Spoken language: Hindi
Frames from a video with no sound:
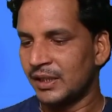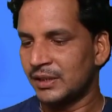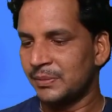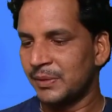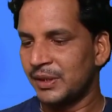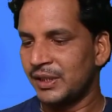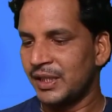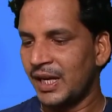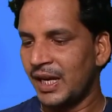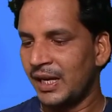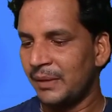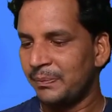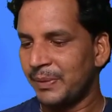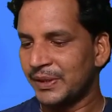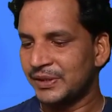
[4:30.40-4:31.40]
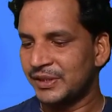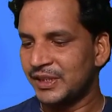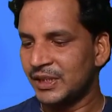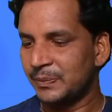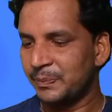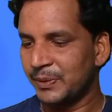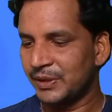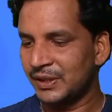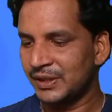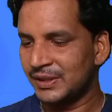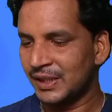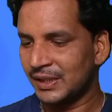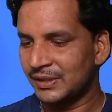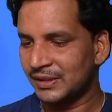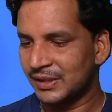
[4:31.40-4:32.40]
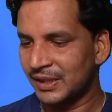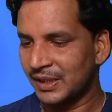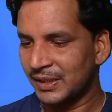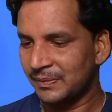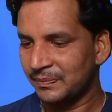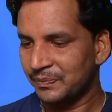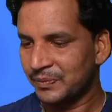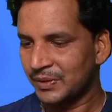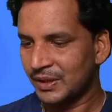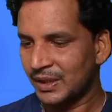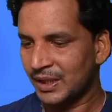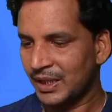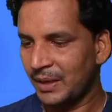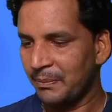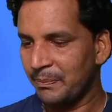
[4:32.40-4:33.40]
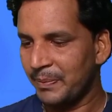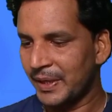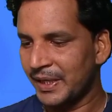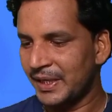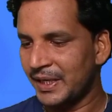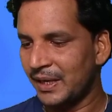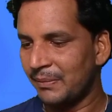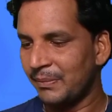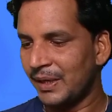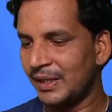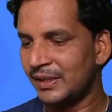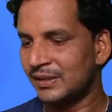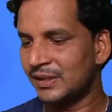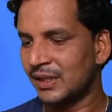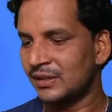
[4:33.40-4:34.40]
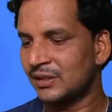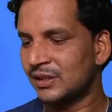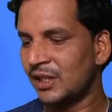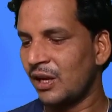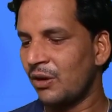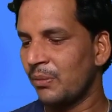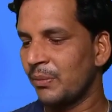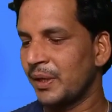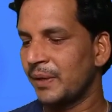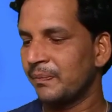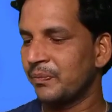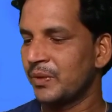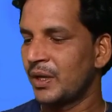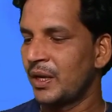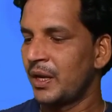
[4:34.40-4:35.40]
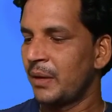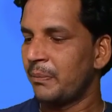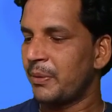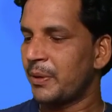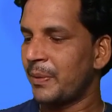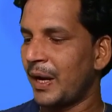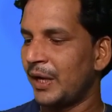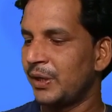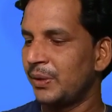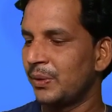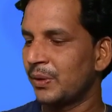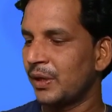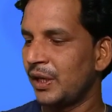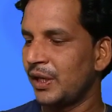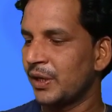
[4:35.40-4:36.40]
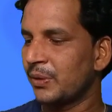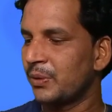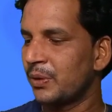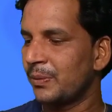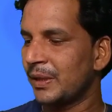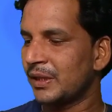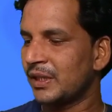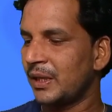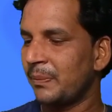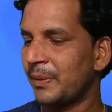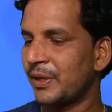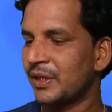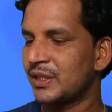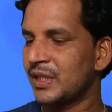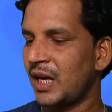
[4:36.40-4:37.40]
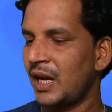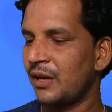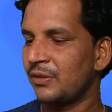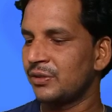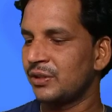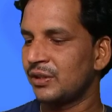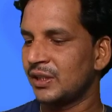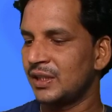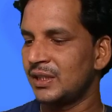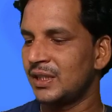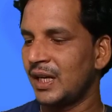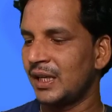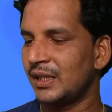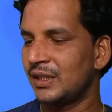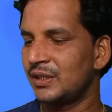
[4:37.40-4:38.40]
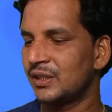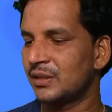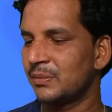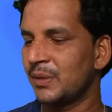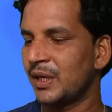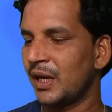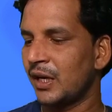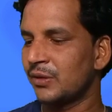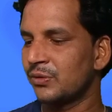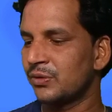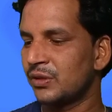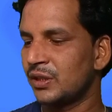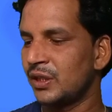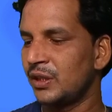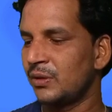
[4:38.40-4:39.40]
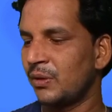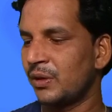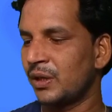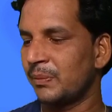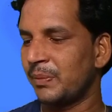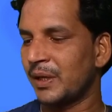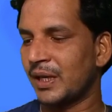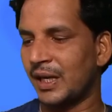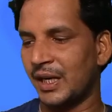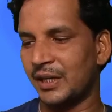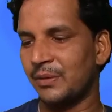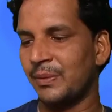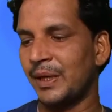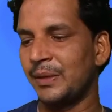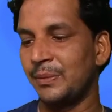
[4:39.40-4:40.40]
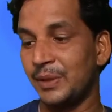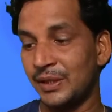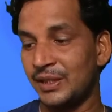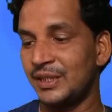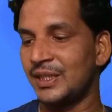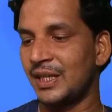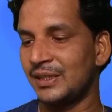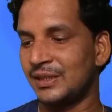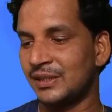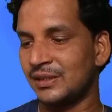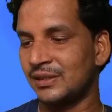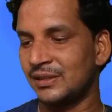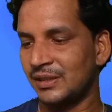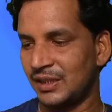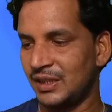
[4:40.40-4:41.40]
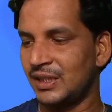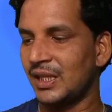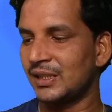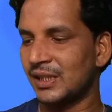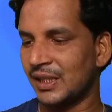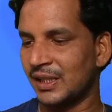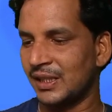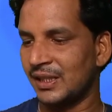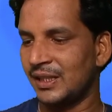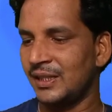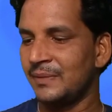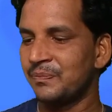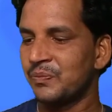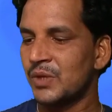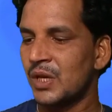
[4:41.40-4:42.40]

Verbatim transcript: इसमें दिया है 25 प्रतिशत से कम परिणाम वाली संस्थाओं में प्रभारियों के लिए गुणवत्ता परीक्षा आयोजित की जाएगी जिसमें अनुत्तीर्ण होने पर कार्रवाई भी की जा की जा सकेगी